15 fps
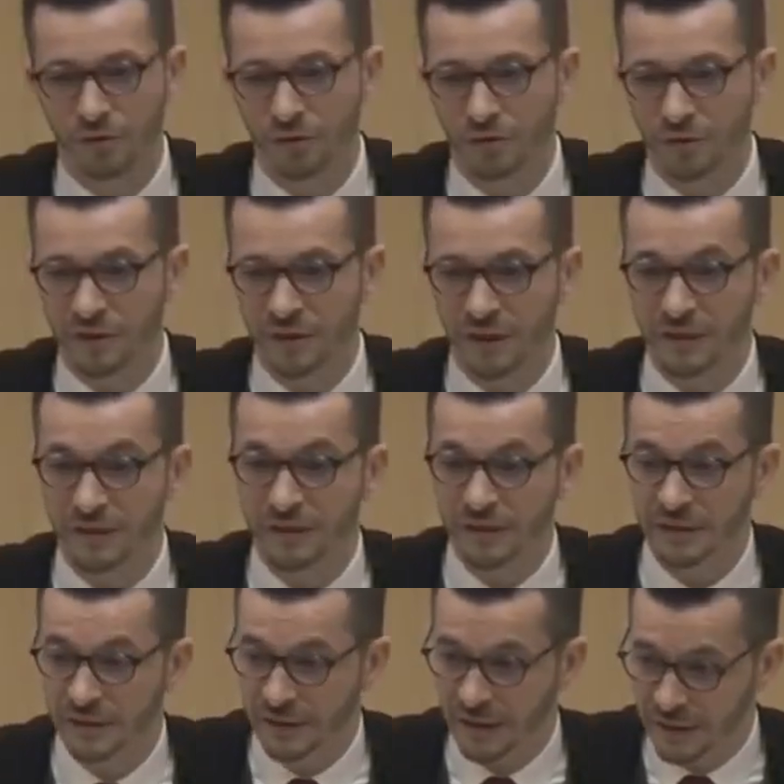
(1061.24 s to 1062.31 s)
что за
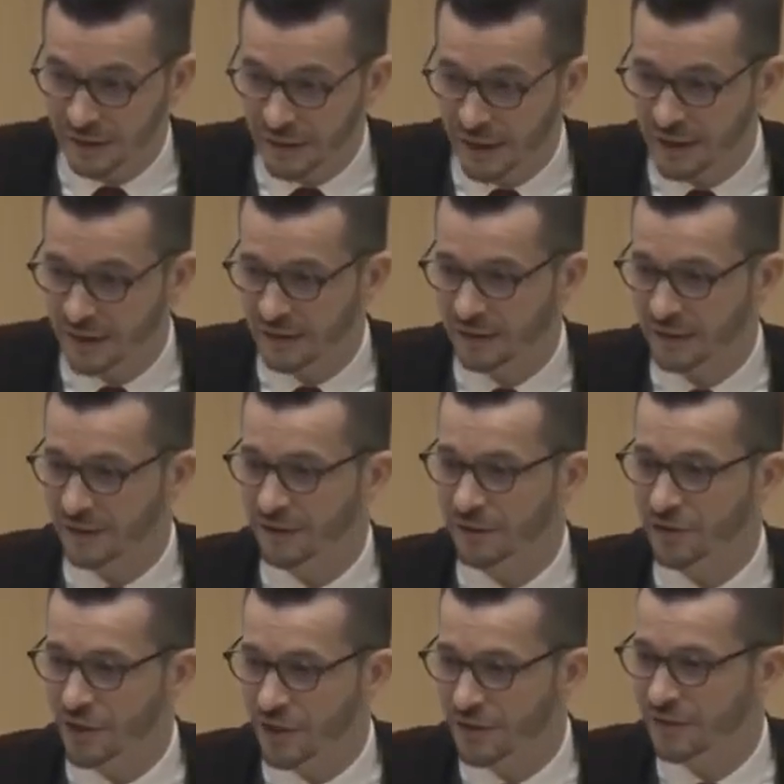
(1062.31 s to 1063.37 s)
создание этих
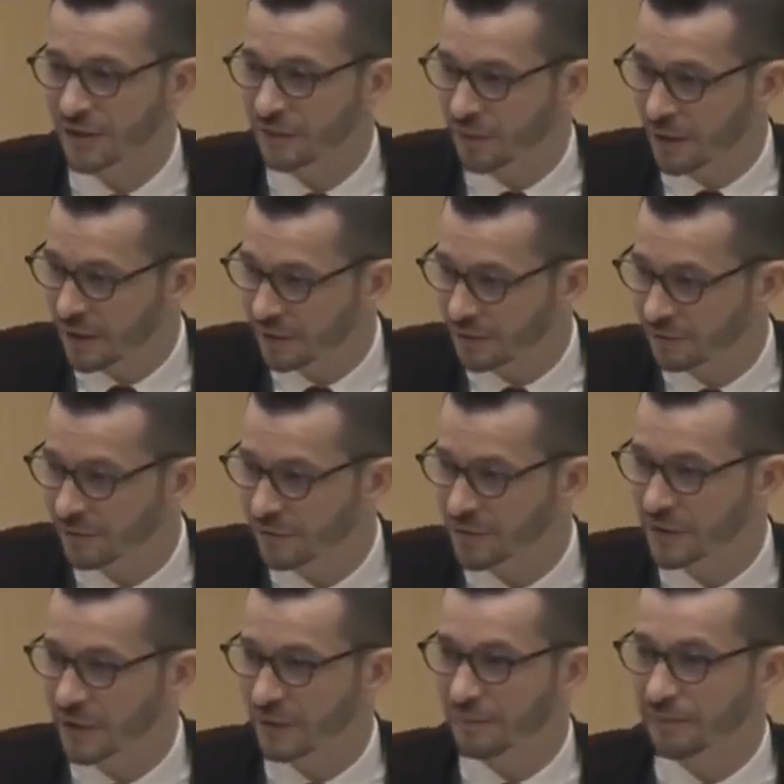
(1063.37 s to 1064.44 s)
жизненных планов,
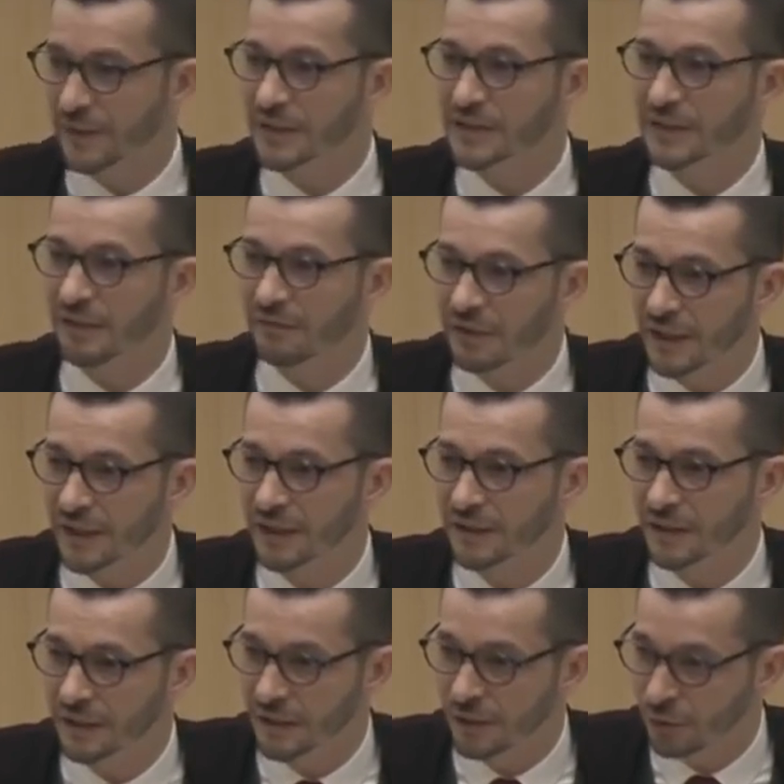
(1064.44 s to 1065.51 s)
за
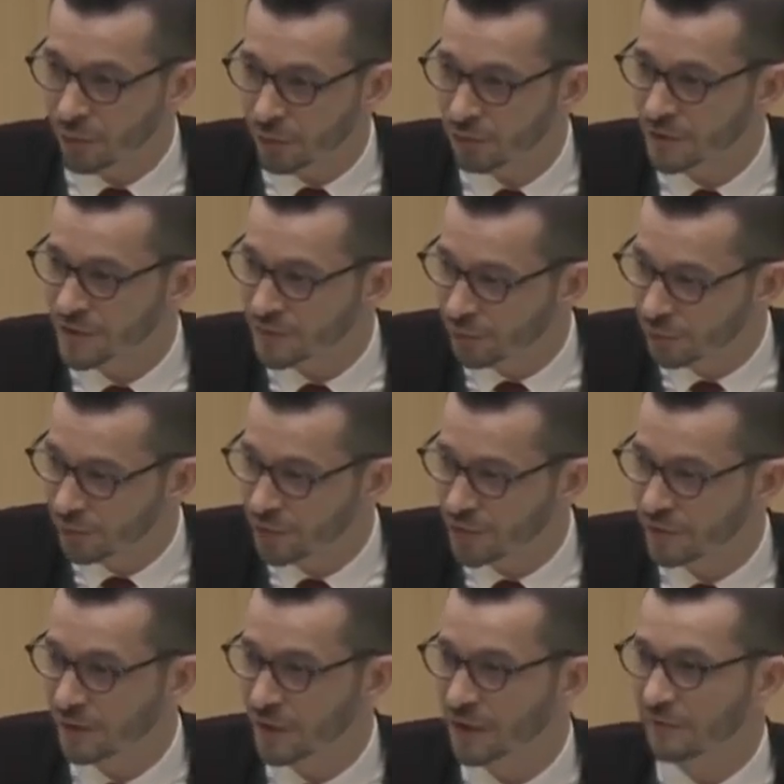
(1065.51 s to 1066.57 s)
представление и образ
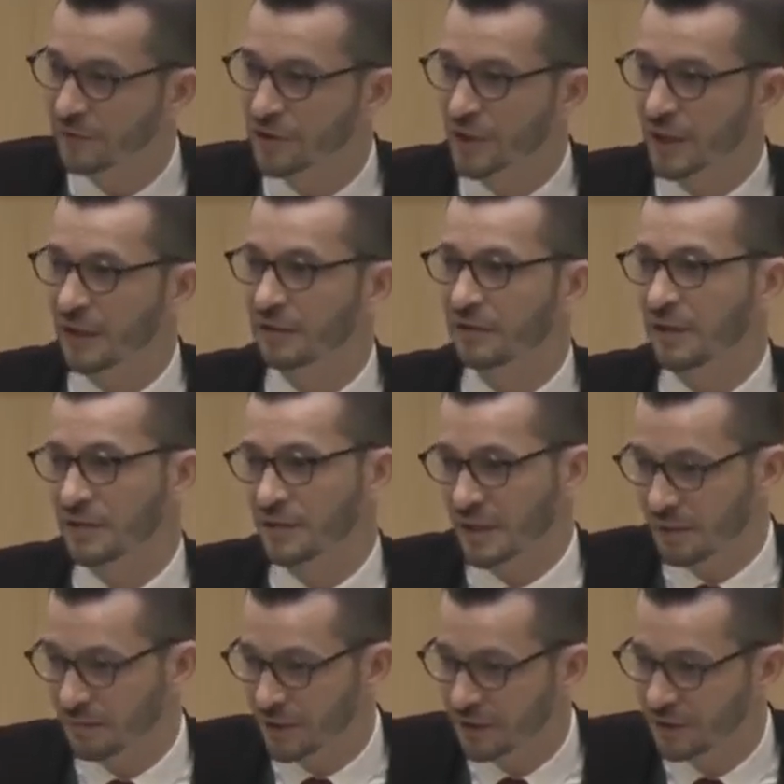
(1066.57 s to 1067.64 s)
будущего отвечает та
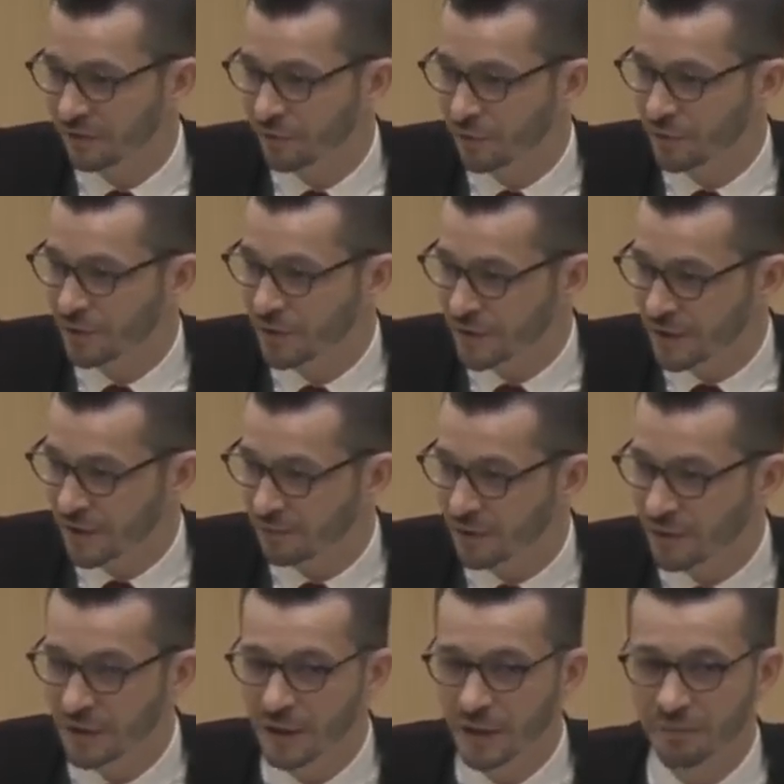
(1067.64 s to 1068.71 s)
самая
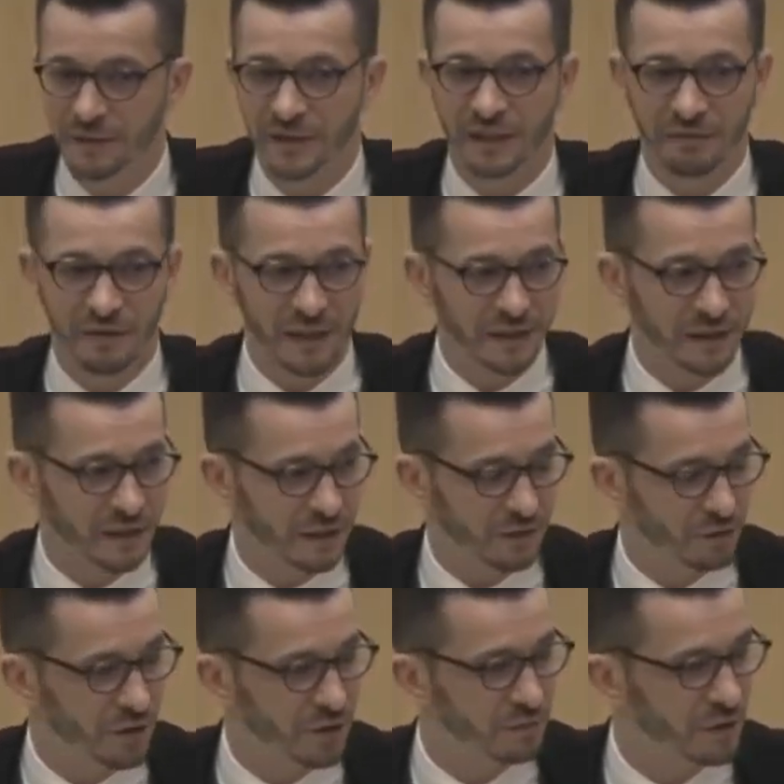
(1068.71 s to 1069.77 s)
дефолт-система подавления,
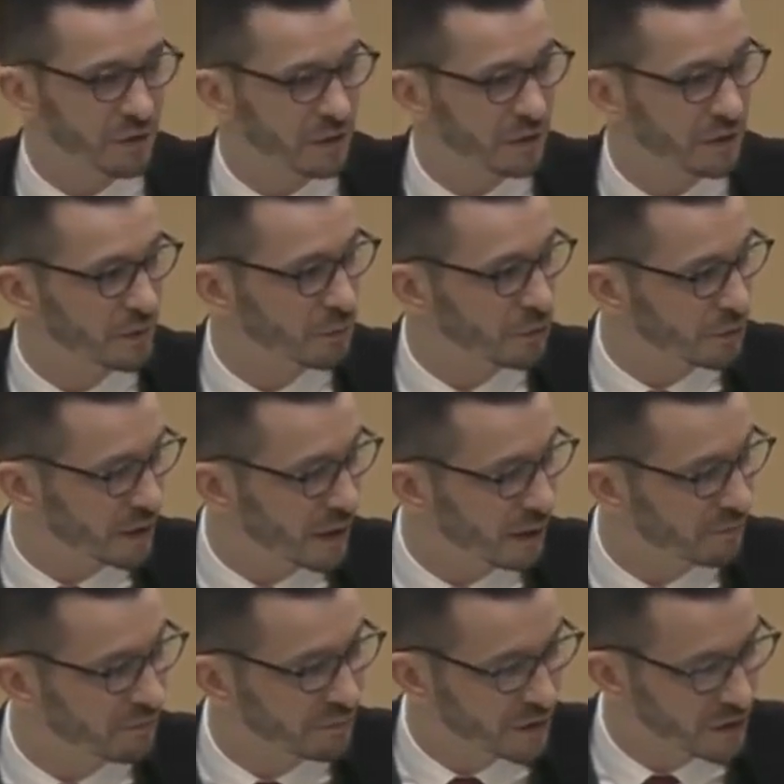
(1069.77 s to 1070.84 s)
которую мы
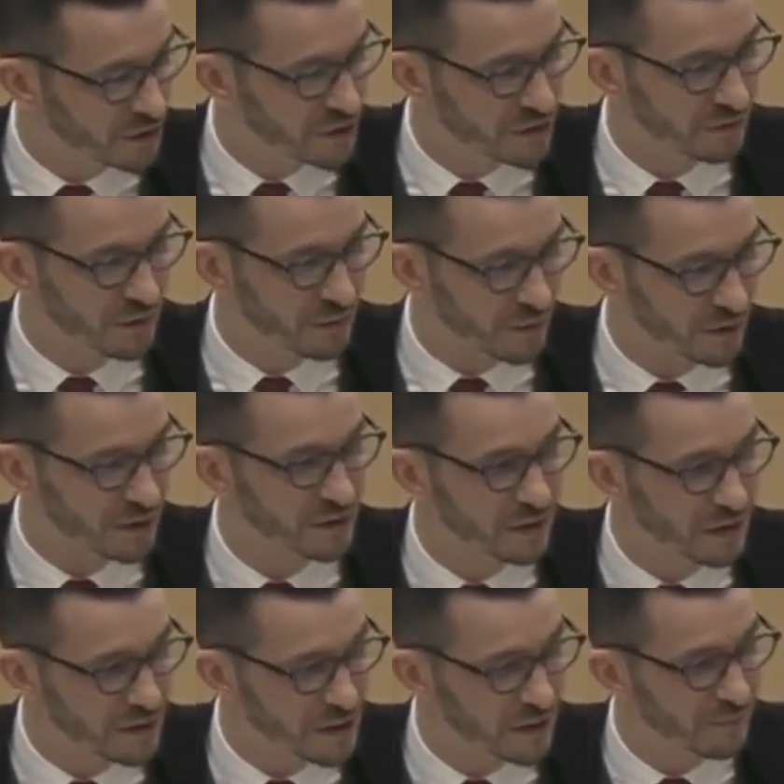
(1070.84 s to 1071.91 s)
наблюдаем в нашей современной
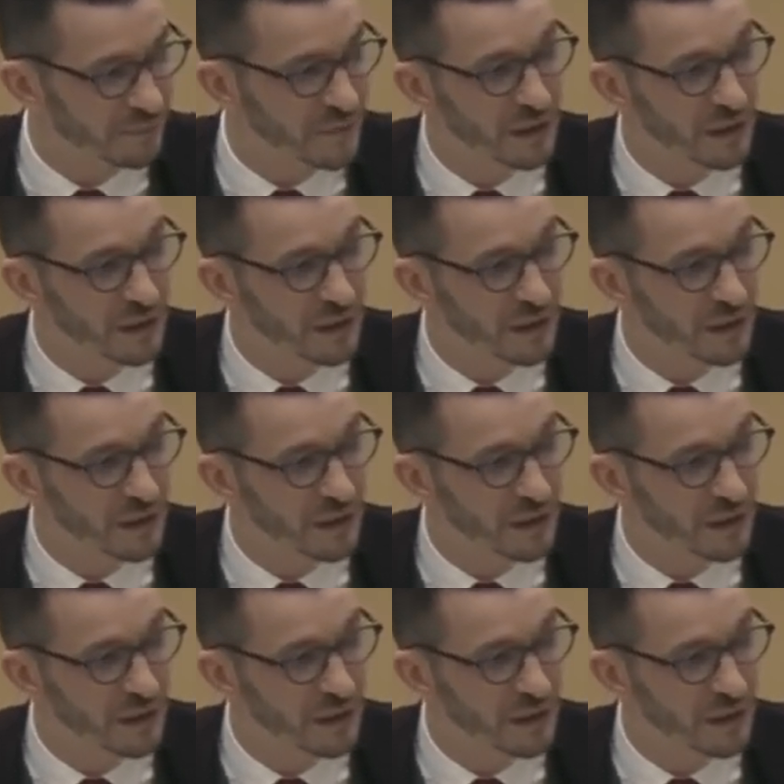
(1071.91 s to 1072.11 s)
среде.